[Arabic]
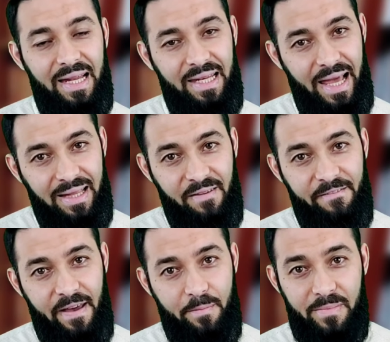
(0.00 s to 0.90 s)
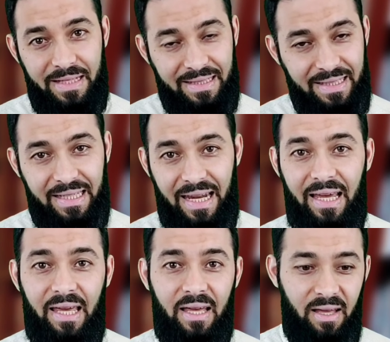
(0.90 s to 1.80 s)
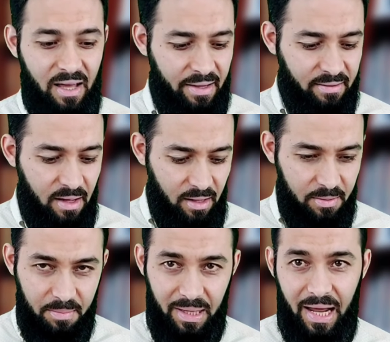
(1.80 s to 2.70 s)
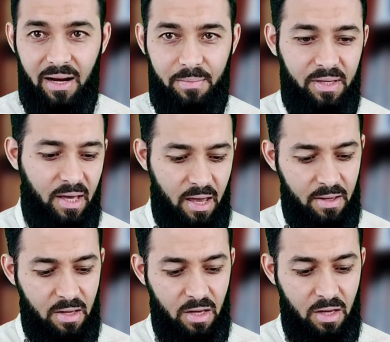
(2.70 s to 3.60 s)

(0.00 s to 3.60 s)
لا تفهم دينك خطأ بالعربية